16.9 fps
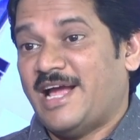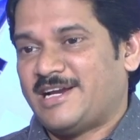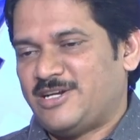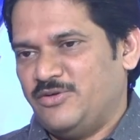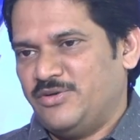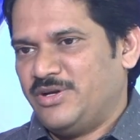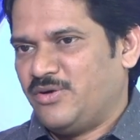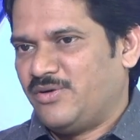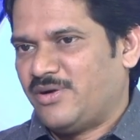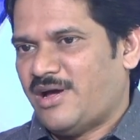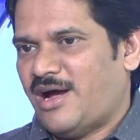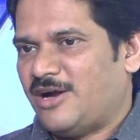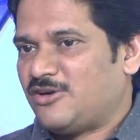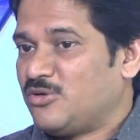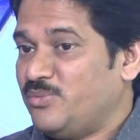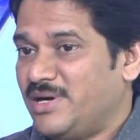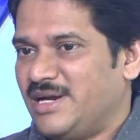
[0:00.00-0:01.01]
యాక్టివిటీ కూడా
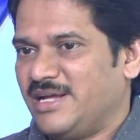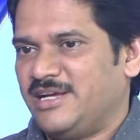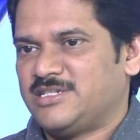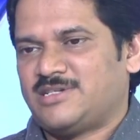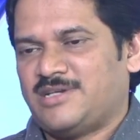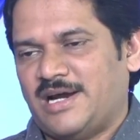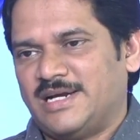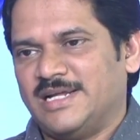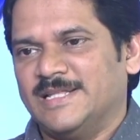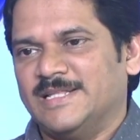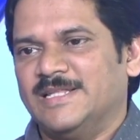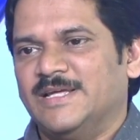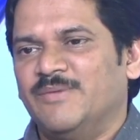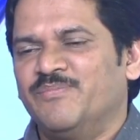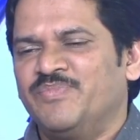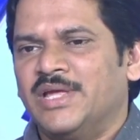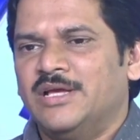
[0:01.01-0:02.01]
ఆటోమేటిక్గా స్టార్ట్ అయింది
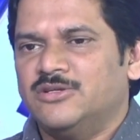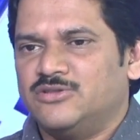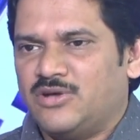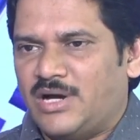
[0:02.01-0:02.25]
సో